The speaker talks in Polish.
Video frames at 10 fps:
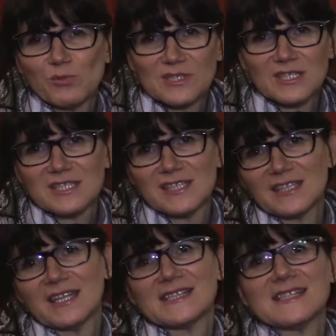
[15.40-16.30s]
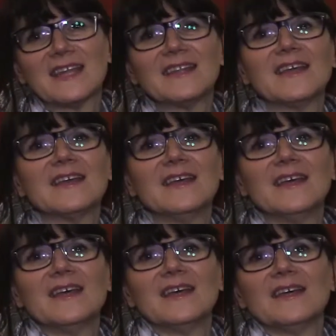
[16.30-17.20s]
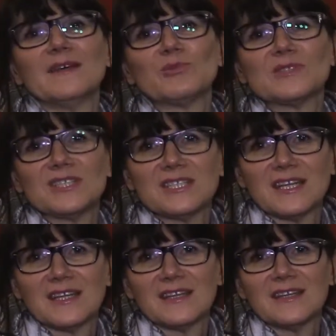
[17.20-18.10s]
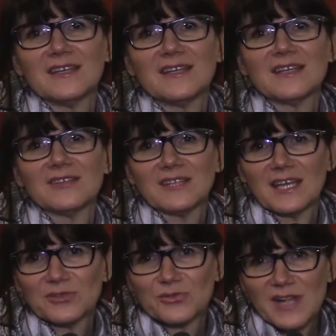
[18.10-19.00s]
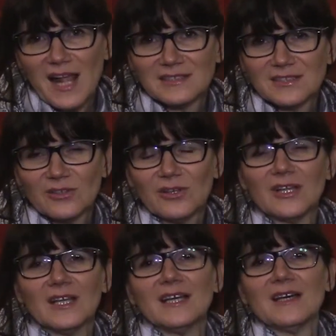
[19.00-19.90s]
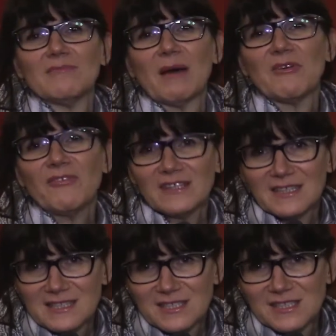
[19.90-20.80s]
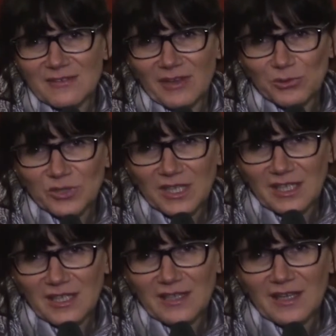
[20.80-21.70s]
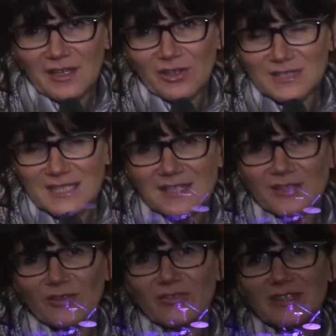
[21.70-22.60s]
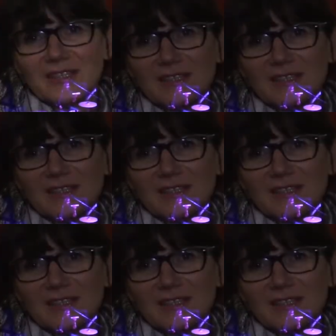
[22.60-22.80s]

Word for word: muzycznych na scenie e, muzycznej Kinoteatru Rialto. Mamy fantastyczne warunki koncertowe.